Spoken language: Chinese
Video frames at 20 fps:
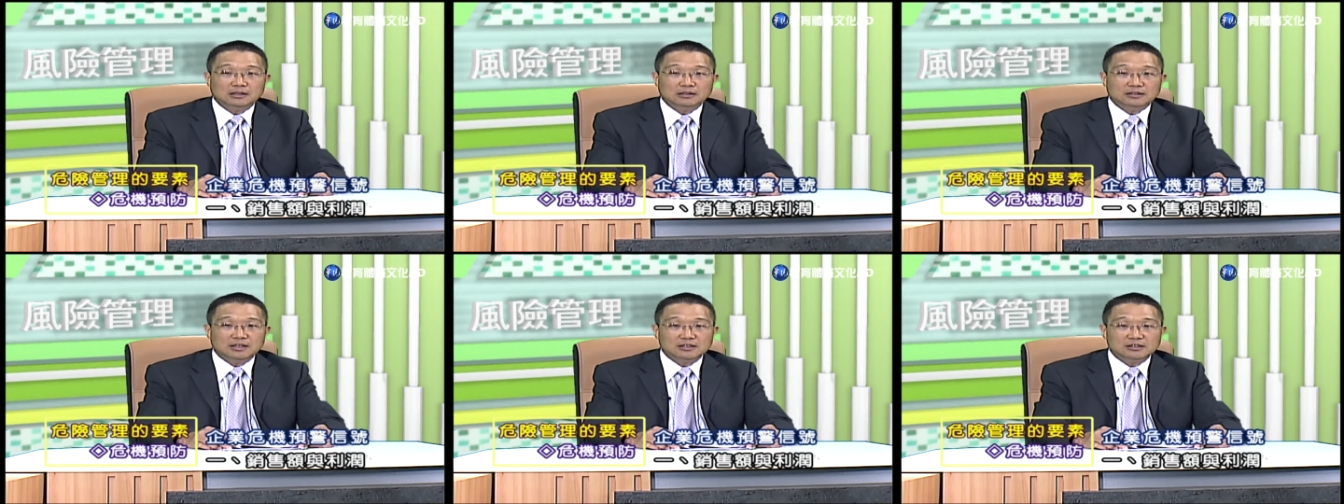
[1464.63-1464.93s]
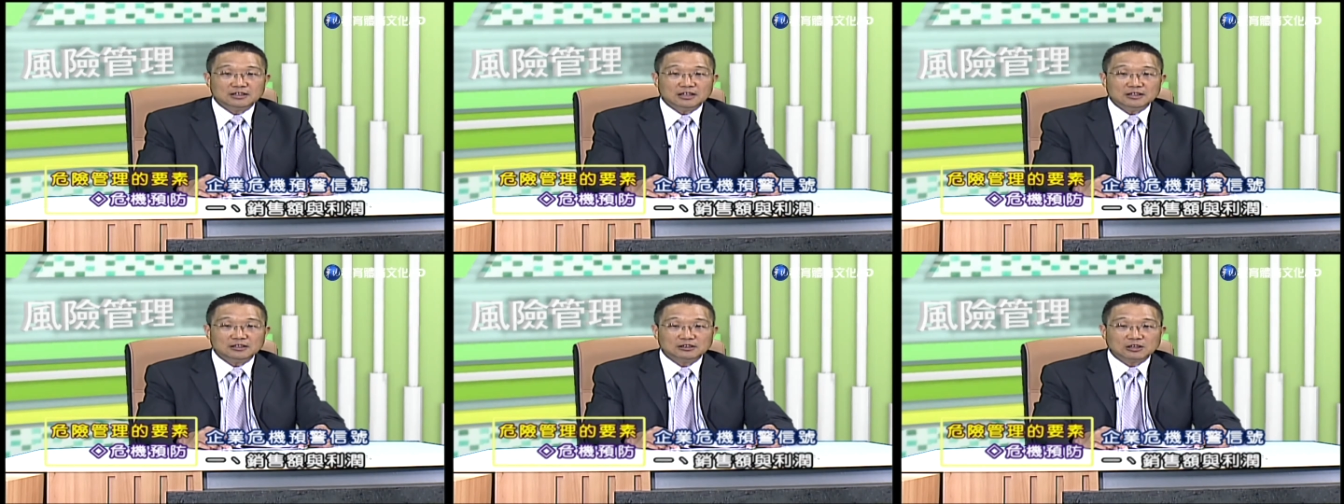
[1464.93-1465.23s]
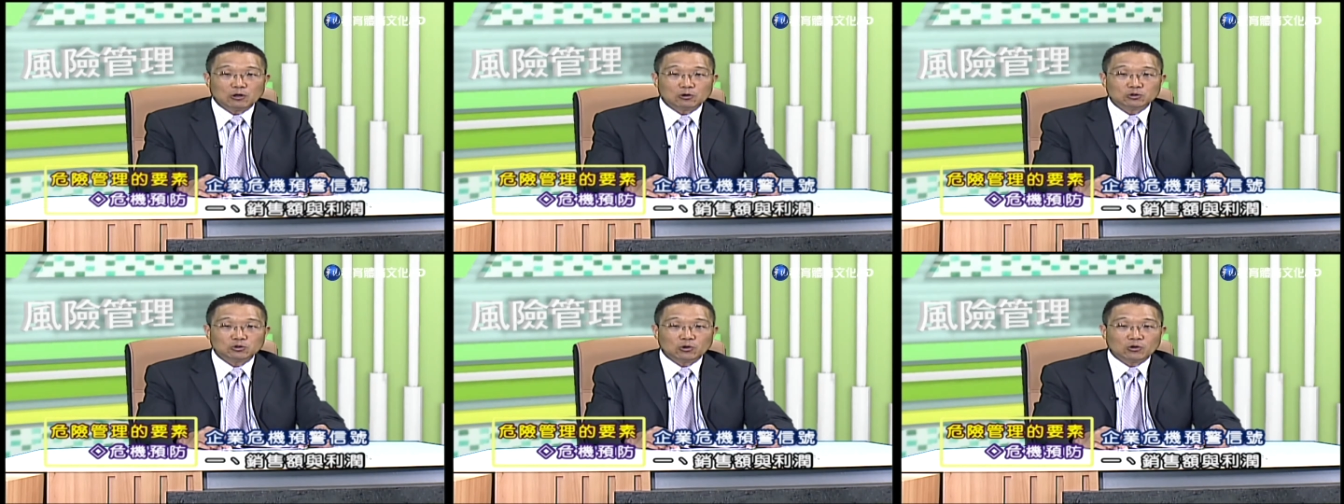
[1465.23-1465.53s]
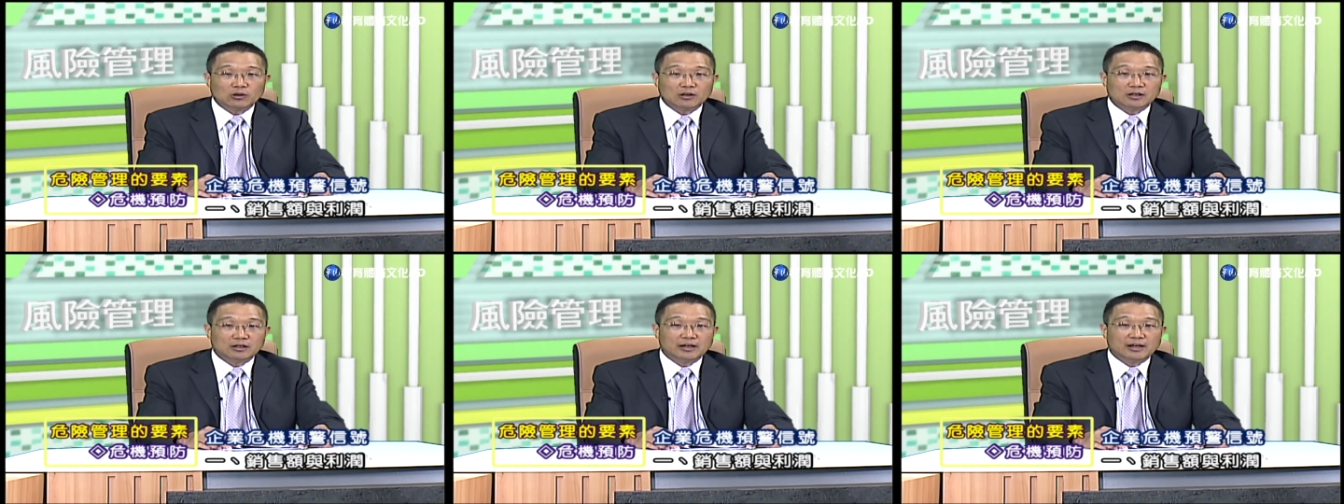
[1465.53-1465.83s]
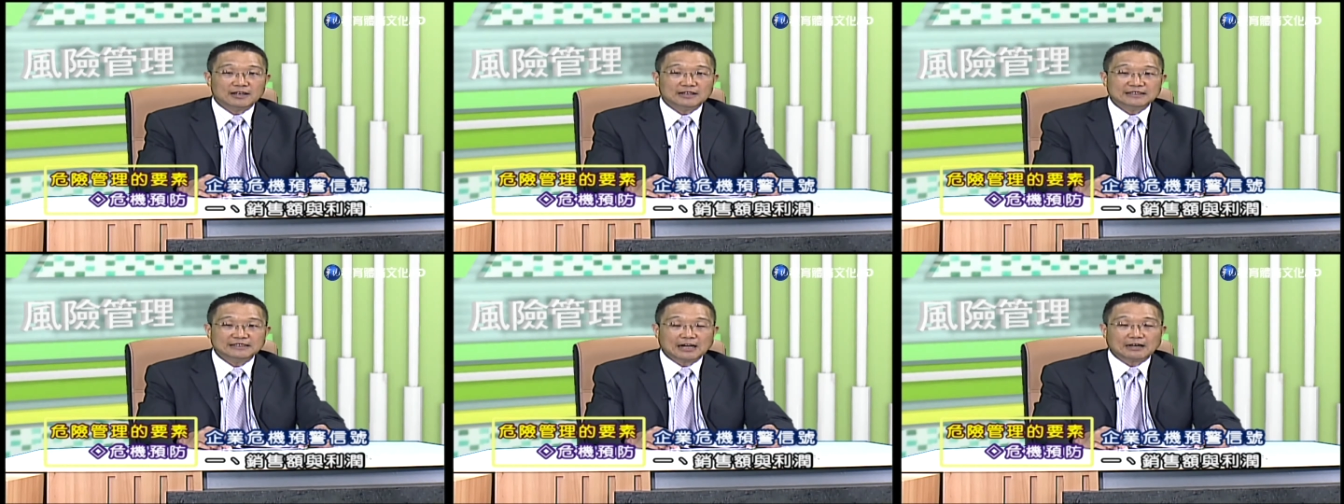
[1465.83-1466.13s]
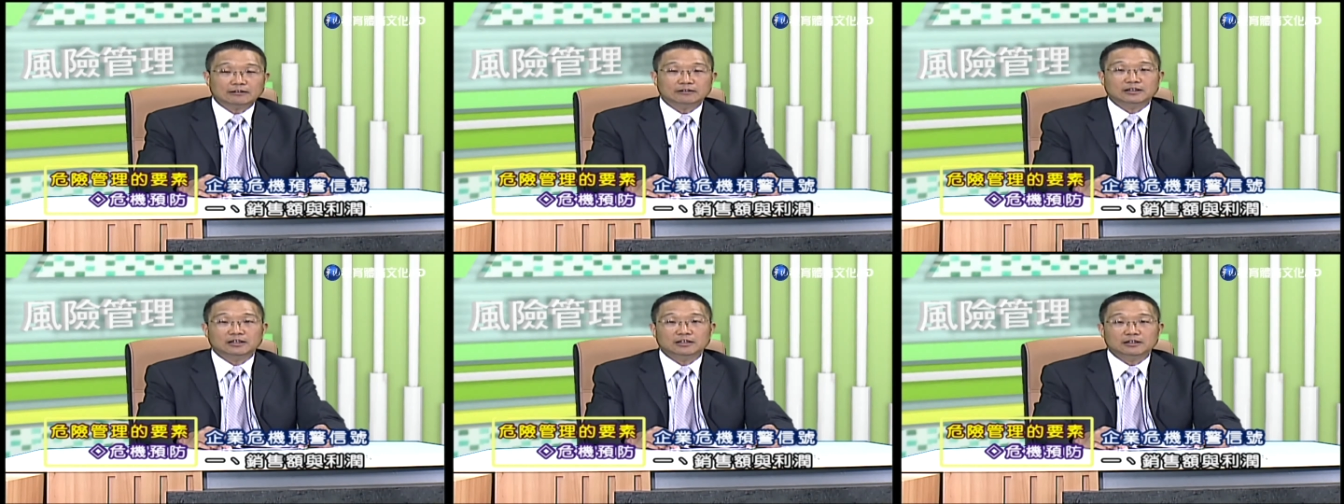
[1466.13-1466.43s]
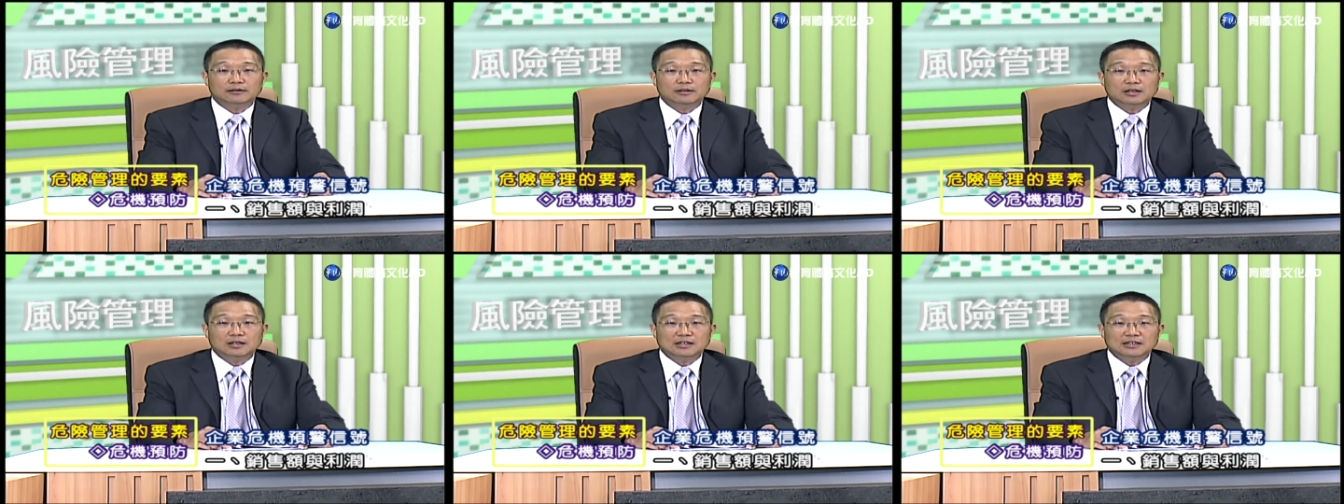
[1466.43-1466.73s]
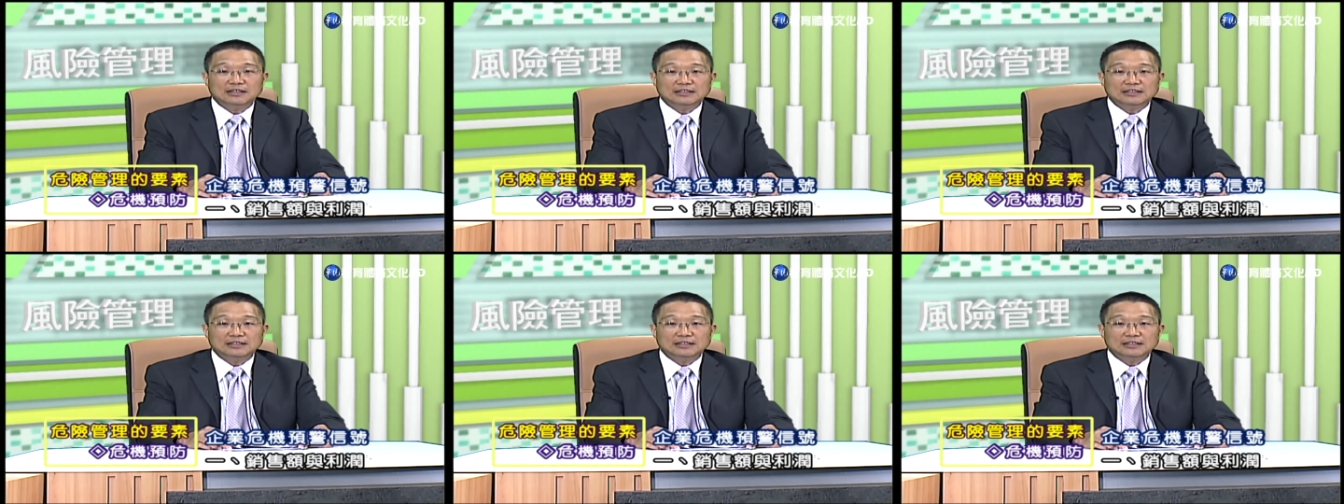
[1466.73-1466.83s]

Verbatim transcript: 人均销售额呢降低，